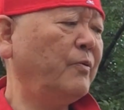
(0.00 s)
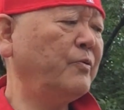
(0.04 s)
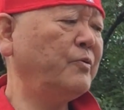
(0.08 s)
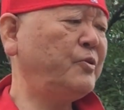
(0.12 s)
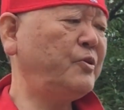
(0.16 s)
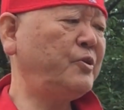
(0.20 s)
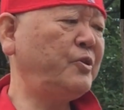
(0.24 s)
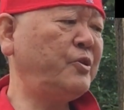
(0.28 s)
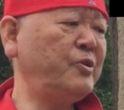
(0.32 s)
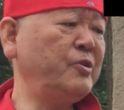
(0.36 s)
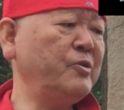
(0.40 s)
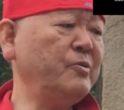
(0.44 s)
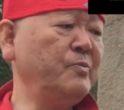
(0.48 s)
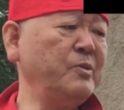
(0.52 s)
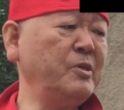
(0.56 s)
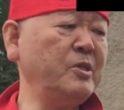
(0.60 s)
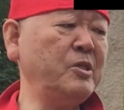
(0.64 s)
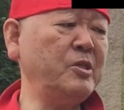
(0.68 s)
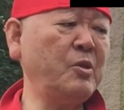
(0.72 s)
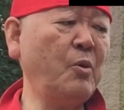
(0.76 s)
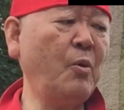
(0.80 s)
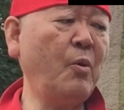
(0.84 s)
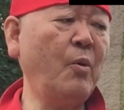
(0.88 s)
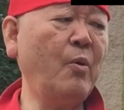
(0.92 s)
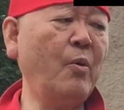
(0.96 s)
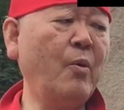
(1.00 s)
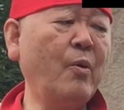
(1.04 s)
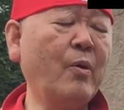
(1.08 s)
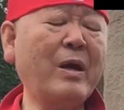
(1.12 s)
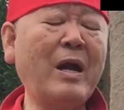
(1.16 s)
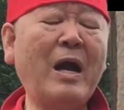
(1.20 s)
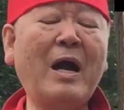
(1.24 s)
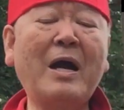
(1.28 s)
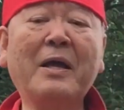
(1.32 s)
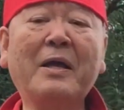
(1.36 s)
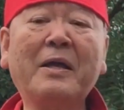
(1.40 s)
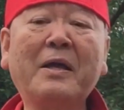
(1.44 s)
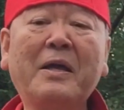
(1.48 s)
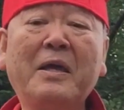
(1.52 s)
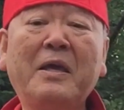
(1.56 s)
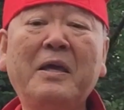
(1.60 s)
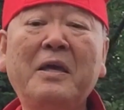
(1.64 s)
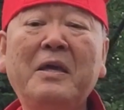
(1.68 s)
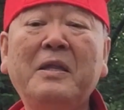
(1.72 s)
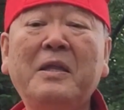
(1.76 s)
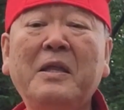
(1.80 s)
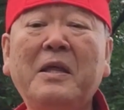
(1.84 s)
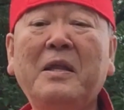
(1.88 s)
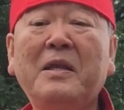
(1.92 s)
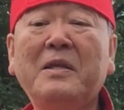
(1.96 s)
趣味の関係
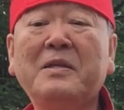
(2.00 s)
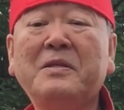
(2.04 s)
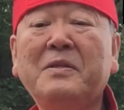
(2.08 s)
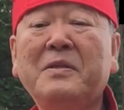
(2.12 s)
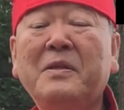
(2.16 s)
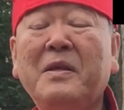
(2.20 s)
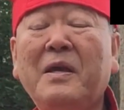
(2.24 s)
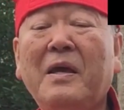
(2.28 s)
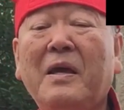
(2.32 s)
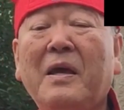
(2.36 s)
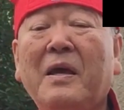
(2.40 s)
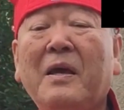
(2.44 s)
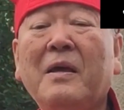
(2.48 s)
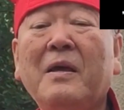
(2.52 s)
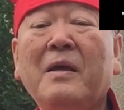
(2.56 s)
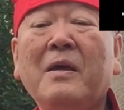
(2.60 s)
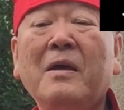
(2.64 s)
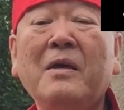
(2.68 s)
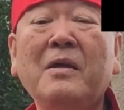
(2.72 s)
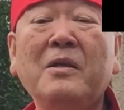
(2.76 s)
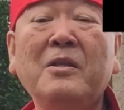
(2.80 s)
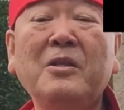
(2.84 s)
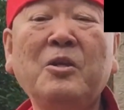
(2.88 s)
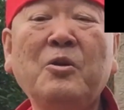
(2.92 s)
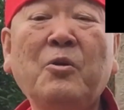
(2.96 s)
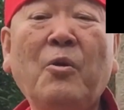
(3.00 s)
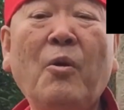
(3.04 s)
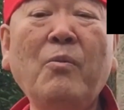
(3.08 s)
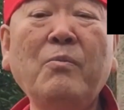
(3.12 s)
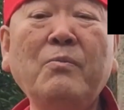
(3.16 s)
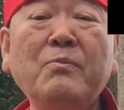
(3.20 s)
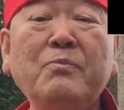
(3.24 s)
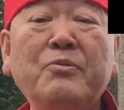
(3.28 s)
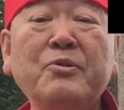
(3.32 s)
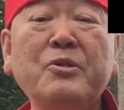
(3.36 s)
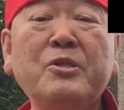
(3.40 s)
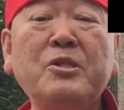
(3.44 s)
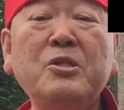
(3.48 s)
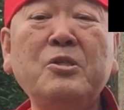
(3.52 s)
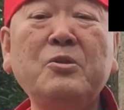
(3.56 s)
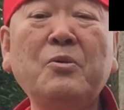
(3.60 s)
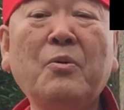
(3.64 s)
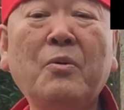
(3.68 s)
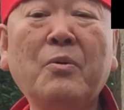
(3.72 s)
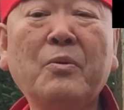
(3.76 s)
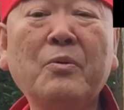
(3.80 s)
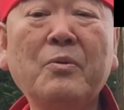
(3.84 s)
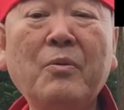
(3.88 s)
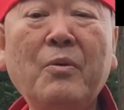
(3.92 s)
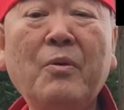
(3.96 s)
でですね日本武士
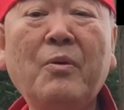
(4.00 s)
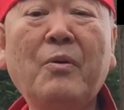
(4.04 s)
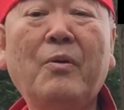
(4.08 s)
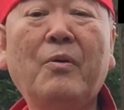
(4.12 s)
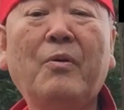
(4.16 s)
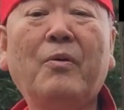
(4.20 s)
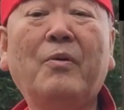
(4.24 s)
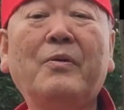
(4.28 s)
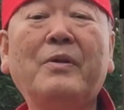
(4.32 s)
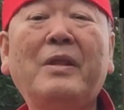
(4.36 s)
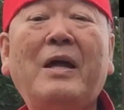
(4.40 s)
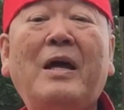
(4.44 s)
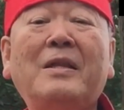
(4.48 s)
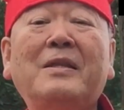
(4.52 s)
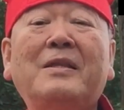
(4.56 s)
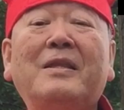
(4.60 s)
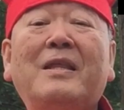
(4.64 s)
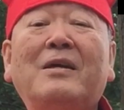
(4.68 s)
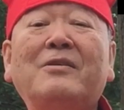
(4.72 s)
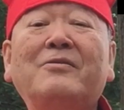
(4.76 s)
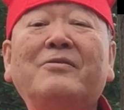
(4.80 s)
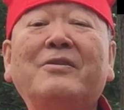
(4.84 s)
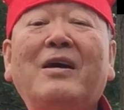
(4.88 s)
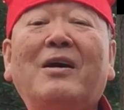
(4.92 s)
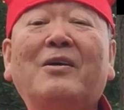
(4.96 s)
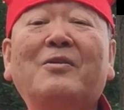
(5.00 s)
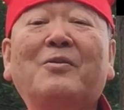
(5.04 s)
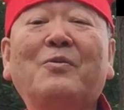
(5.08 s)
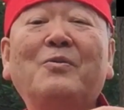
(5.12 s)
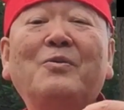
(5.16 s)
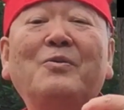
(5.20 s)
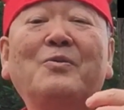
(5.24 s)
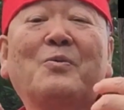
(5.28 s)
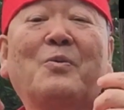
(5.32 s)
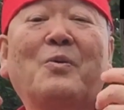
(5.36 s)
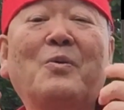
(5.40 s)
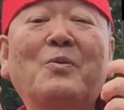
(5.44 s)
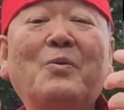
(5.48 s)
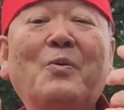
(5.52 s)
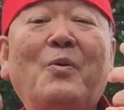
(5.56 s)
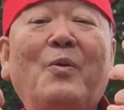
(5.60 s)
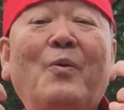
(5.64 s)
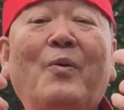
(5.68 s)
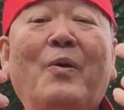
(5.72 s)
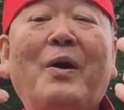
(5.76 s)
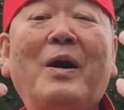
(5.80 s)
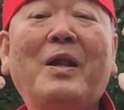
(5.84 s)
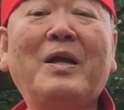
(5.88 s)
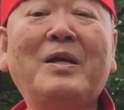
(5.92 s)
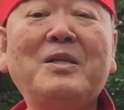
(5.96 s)
道の何たるやということ
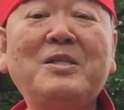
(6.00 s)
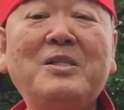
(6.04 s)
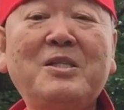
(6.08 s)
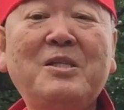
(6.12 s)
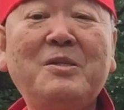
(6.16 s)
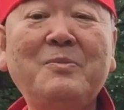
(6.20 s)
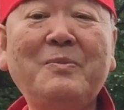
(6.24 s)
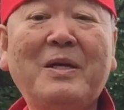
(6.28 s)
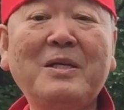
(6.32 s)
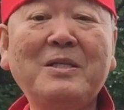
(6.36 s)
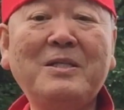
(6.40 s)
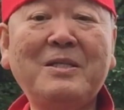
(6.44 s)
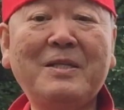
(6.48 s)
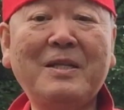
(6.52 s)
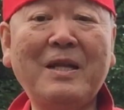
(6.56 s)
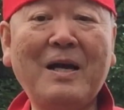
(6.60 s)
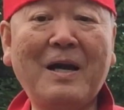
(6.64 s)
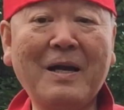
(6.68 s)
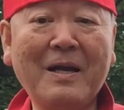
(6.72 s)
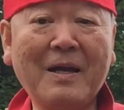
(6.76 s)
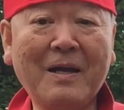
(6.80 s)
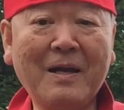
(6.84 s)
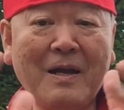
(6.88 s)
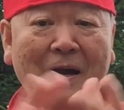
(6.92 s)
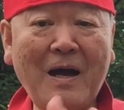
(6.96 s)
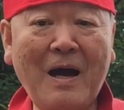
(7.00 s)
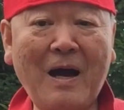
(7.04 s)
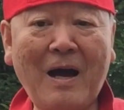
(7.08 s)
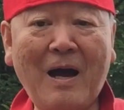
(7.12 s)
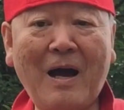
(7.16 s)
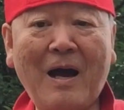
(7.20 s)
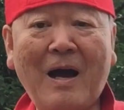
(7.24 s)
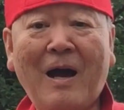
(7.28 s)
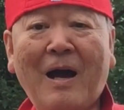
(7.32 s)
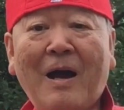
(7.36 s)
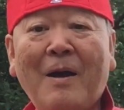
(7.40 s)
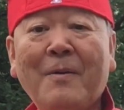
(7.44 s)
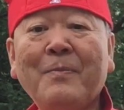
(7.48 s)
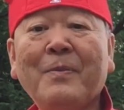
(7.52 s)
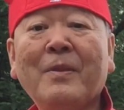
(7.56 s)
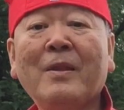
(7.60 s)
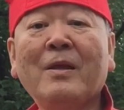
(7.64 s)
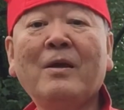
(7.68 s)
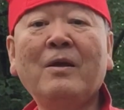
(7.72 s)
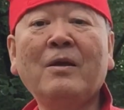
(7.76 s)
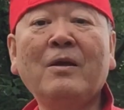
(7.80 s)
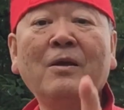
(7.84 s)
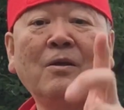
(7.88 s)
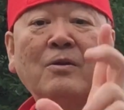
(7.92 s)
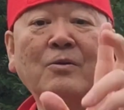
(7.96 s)
をお話ししましたが
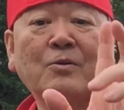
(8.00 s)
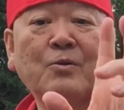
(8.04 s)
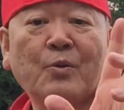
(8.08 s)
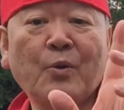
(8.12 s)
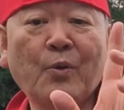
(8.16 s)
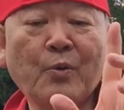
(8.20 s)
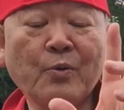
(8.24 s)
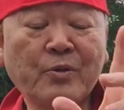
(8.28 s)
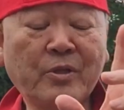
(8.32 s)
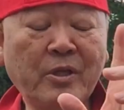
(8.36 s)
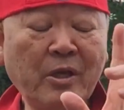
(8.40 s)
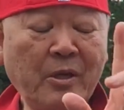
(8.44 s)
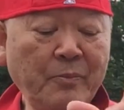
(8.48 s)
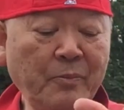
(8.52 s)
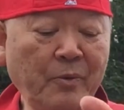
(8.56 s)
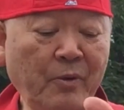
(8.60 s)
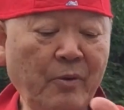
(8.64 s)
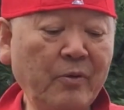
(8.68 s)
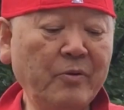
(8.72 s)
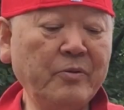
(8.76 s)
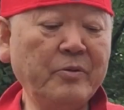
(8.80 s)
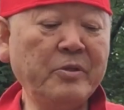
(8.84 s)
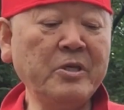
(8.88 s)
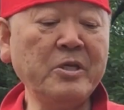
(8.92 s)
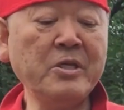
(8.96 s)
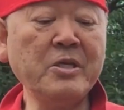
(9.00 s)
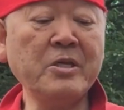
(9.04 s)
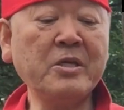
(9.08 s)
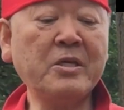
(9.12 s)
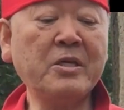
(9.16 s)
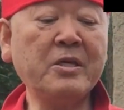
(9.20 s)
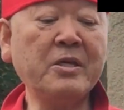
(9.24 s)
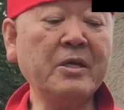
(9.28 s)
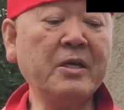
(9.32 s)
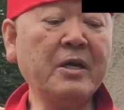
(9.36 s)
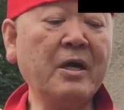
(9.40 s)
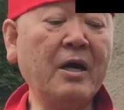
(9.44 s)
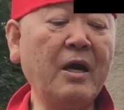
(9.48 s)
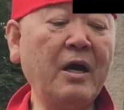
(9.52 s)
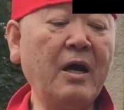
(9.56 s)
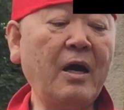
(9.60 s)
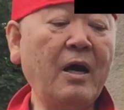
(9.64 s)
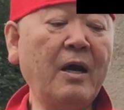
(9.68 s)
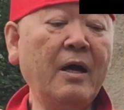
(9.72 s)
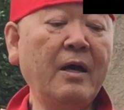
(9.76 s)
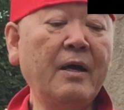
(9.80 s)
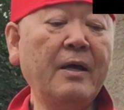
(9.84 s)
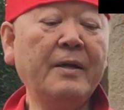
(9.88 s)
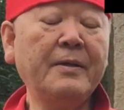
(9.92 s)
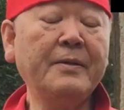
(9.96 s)
とても人気が
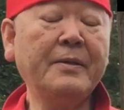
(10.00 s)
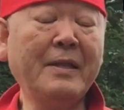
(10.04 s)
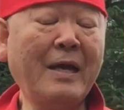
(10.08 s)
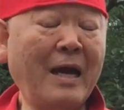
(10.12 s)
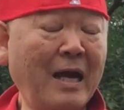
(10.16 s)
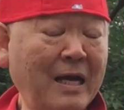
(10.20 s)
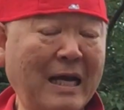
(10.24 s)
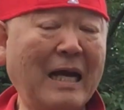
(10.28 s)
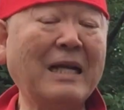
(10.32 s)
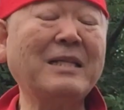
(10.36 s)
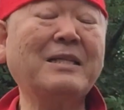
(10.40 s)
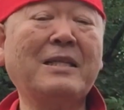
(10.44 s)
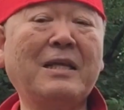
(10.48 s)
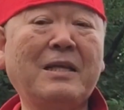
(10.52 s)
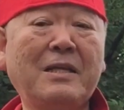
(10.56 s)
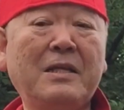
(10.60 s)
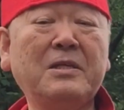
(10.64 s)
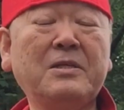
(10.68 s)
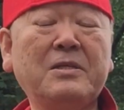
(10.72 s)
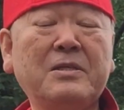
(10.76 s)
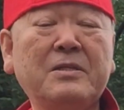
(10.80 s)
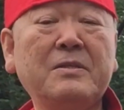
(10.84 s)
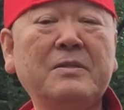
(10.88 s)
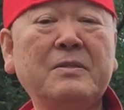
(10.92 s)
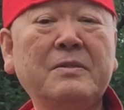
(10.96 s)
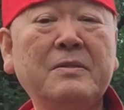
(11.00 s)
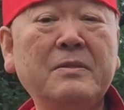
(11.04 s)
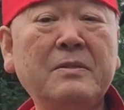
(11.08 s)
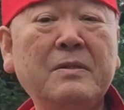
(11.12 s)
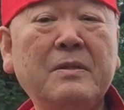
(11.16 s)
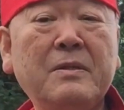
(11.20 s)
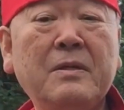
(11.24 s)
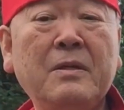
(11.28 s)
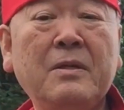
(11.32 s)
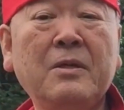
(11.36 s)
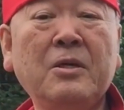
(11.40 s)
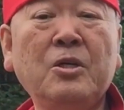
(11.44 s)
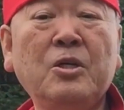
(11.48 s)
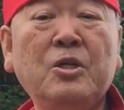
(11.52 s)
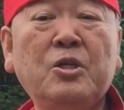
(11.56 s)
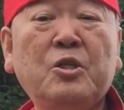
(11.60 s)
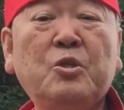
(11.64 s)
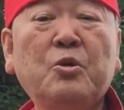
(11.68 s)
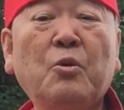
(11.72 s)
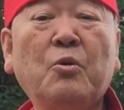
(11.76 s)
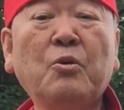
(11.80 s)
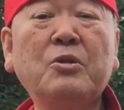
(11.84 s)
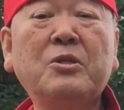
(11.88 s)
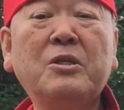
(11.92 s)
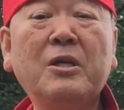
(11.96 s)
なかったです視
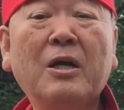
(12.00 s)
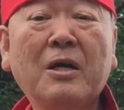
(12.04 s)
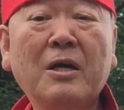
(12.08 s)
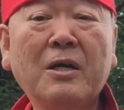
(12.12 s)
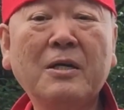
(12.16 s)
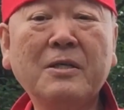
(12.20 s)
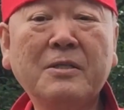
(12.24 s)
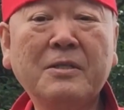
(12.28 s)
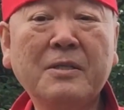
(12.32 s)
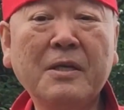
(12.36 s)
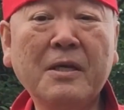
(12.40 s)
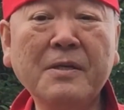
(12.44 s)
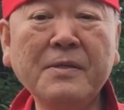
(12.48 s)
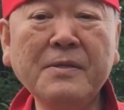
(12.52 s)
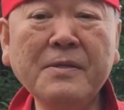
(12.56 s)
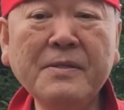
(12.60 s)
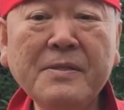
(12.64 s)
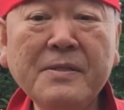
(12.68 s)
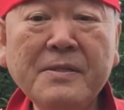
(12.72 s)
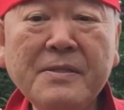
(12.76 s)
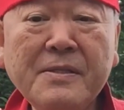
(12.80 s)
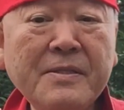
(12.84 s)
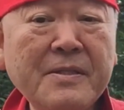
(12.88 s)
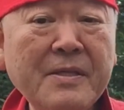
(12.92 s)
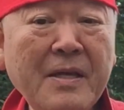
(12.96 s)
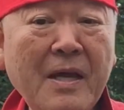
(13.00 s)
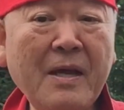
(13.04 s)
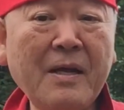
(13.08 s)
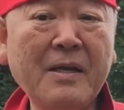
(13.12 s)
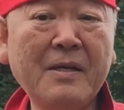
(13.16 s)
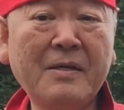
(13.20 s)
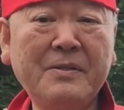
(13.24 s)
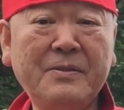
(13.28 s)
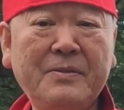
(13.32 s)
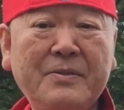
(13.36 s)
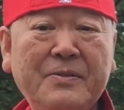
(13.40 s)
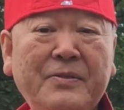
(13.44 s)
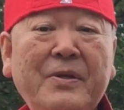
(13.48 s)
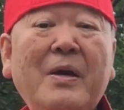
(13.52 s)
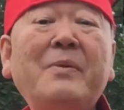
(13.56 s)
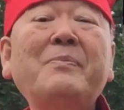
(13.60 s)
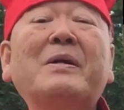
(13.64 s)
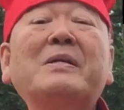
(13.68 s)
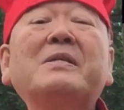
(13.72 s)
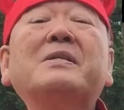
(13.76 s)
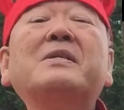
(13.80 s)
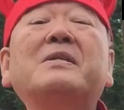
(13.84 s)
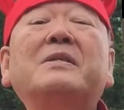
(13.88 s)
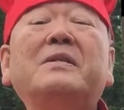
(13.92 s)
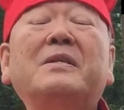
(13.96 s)
聴者が全然増え
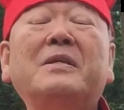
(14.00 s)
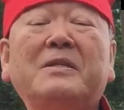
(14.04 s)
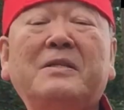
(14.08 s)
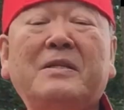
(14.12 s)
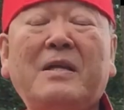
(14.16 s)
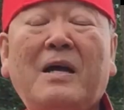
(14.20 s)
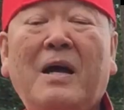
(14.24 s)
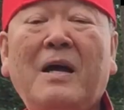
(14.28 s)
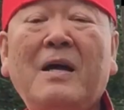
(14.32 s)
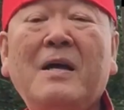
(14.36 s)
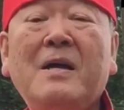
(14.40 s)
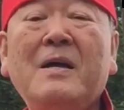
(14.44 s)
ませんでし